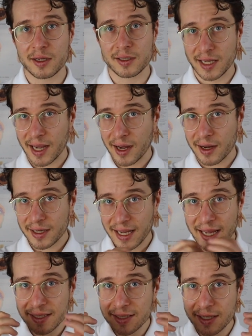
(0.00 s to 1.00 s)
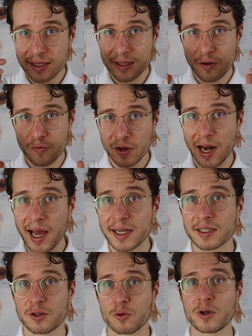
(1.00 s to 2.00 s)
der kennt sich
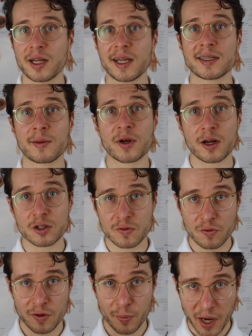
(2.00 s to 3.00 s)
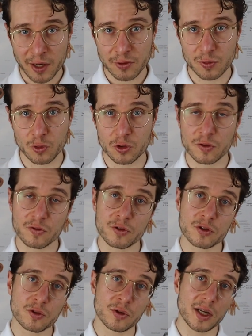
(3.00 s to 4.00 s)
vielleicht grundlegend damit aus, wie ein Verbrennungsmotor
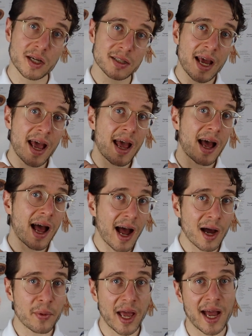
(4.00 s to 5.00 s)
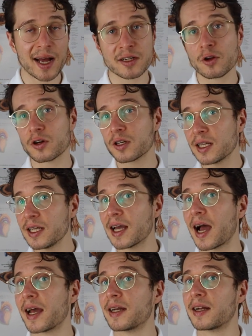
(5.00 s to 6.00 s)
funktioniert, aber er hat noch
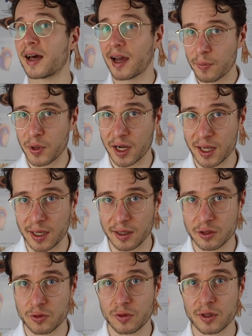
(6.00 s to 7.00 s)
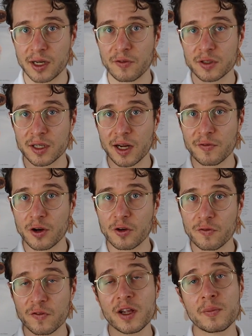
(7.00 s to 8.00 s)
nie einen repariert. Dafür sind einfach
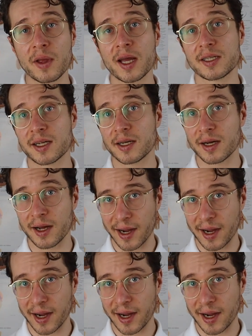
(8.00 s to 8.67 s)
noch viel mehr Dinge